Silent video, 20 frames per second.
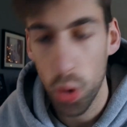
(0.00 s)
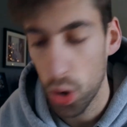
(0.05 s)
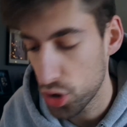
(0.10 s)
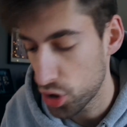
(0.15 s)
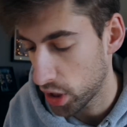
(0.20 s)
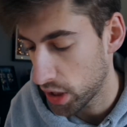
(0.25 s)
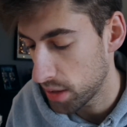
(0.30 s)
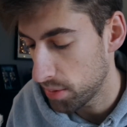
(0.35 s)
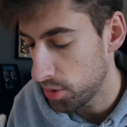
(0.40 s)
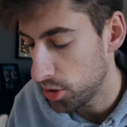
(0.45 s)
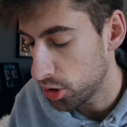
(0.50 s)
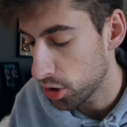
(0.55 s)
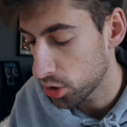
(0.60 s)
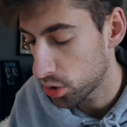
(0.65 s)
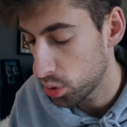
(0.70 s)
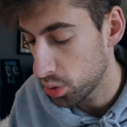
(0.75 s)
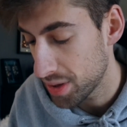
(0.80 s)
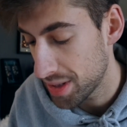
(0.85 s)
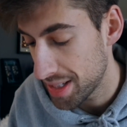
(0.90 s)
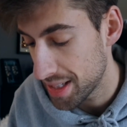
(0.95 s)
3h30
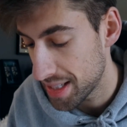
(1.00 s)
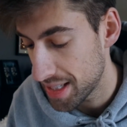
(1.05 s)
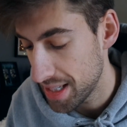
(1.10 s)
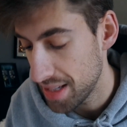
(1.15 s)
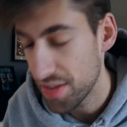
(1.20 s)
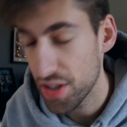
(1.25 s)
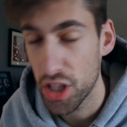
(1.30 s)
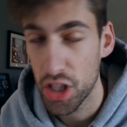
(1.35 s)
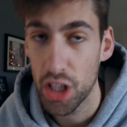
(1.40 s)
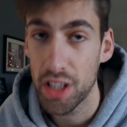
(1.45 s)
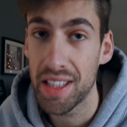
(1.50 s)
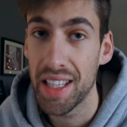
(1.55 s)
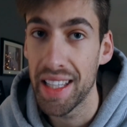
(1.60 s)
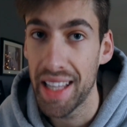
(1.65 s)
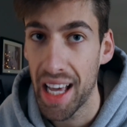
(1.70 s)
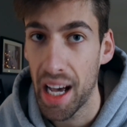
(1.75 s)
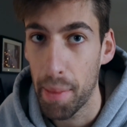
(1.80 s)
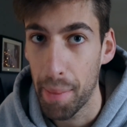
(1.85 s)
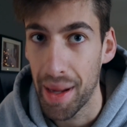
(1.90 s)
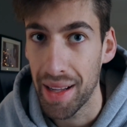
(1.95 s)
d'auto d'ici. Ça, c'était
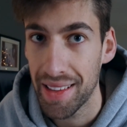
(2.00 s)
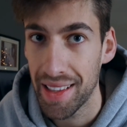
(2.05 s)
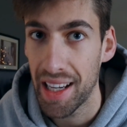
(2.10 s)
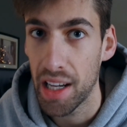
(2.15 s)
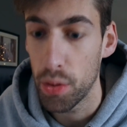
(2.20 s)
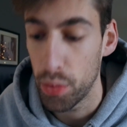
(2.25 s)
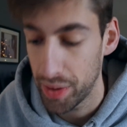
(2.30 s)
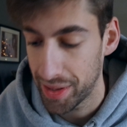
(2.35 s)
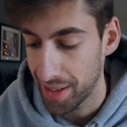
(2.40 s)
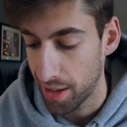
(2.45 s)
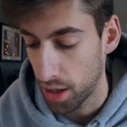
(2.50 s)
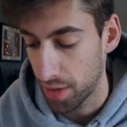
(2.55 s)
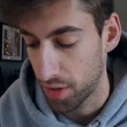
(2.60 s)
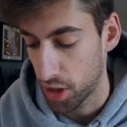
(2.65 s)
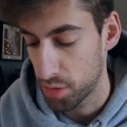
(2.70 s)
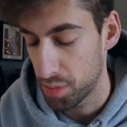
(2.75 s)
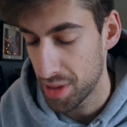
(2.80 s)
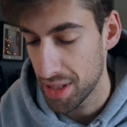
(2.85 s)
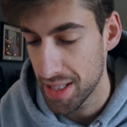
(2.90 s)
hier matin à 8h. Fait je me